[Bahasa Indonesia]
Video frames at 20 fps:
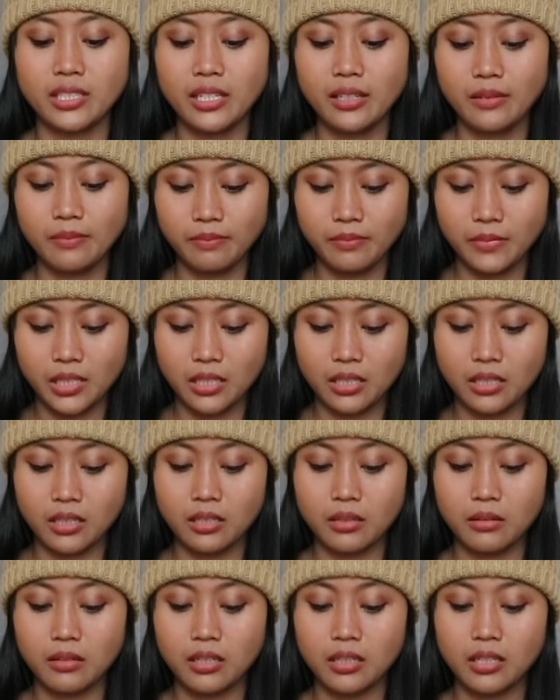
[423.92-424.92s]
sih
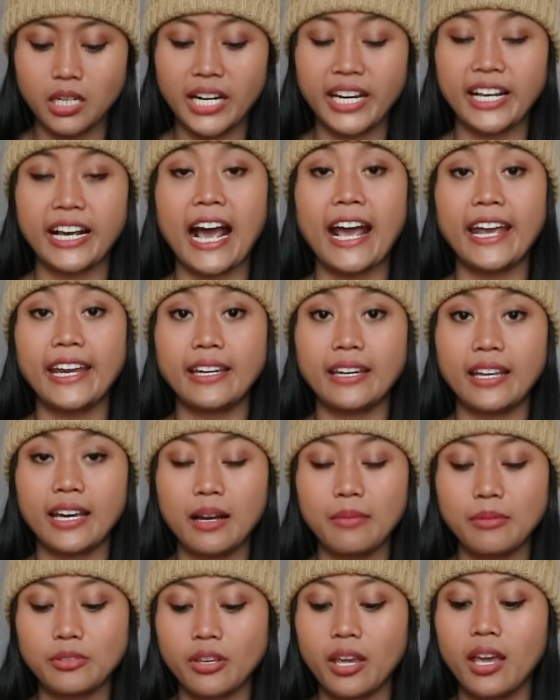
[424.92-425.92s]
uh, dari kain
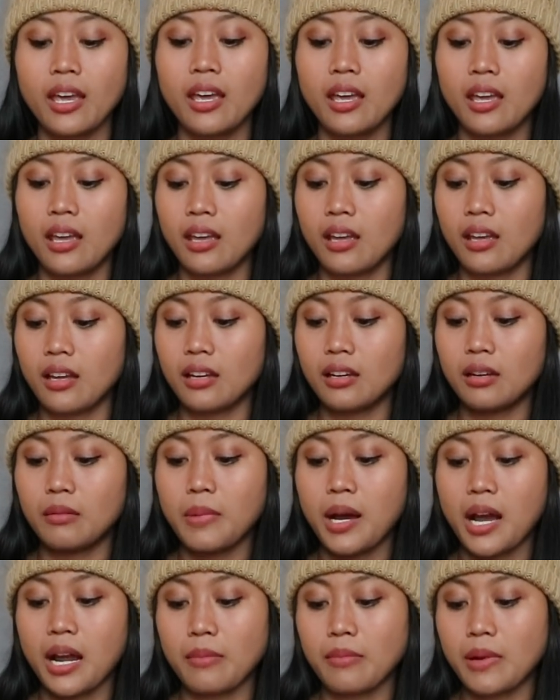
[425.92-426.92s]
ya maksudnya
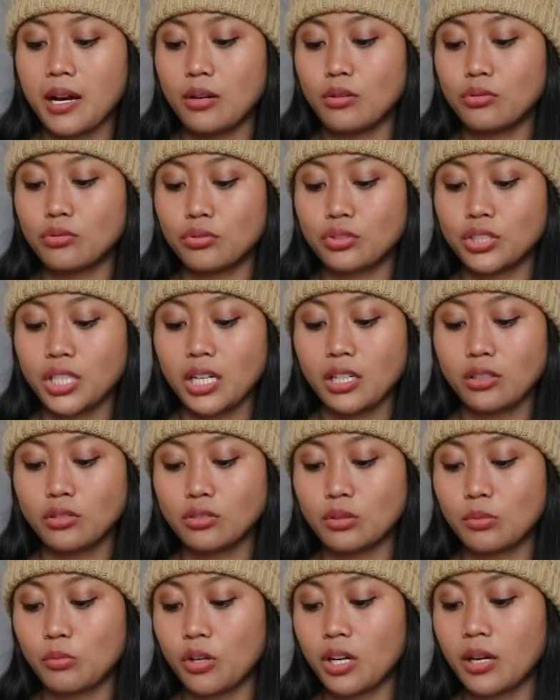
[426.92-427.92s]
bahan-bahan untuk shawl
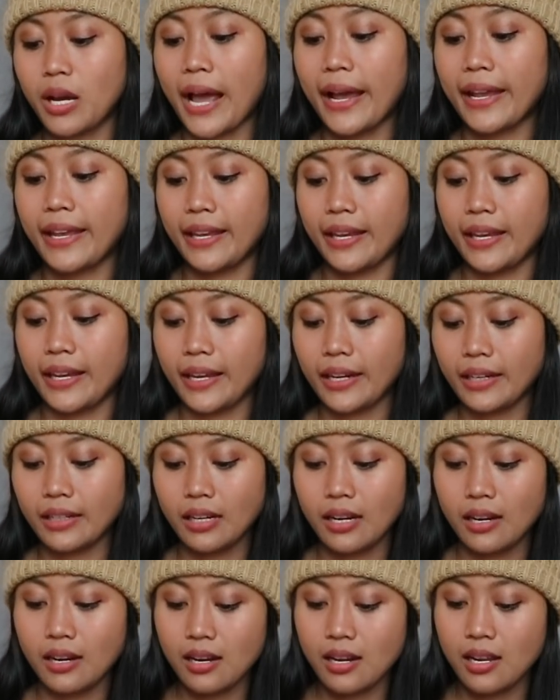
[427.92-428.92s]
itu semua
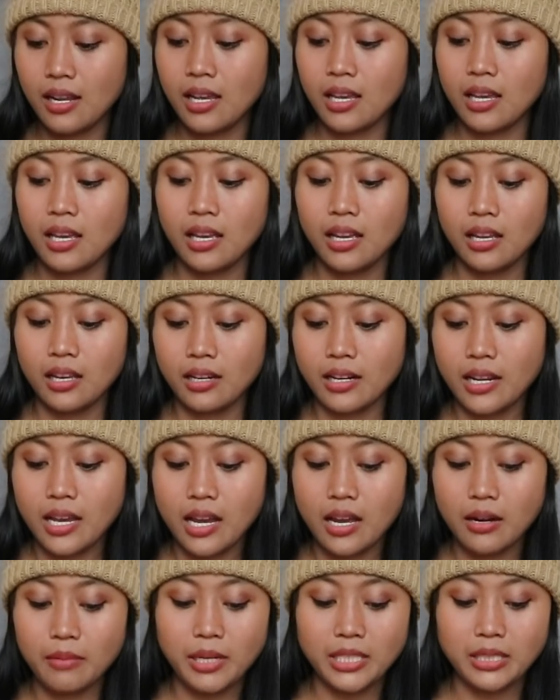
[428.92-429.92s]
kain
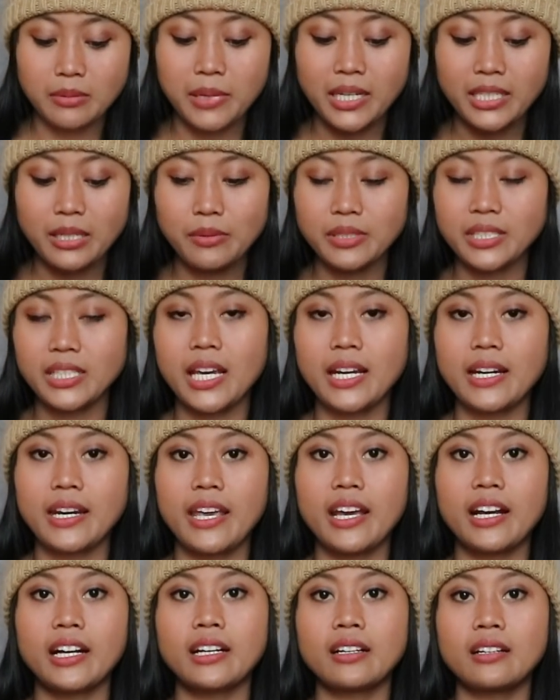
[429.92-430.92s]
dan macam-macam sih ada
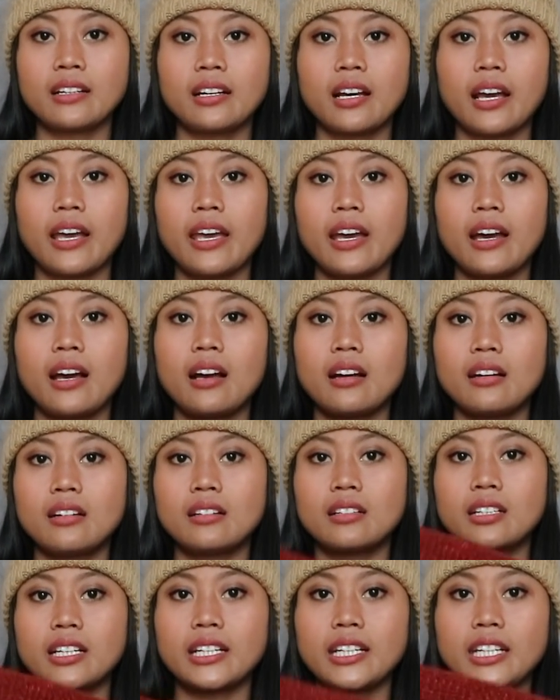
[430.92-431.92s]
yang kayak
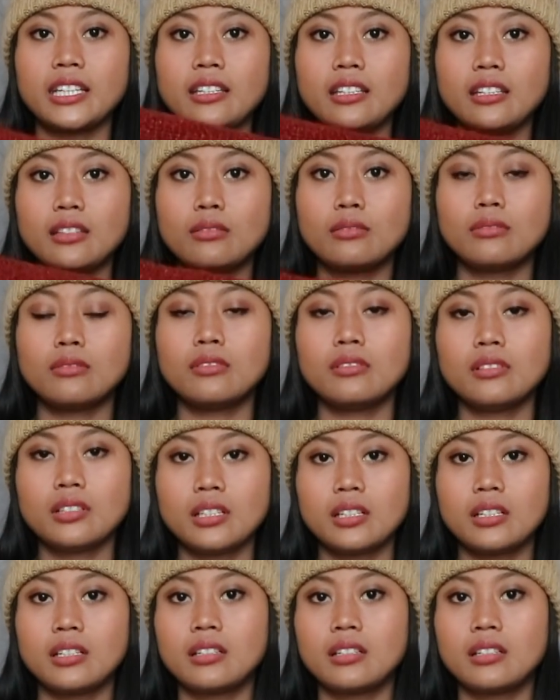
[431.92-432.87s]
uh, kenit gitu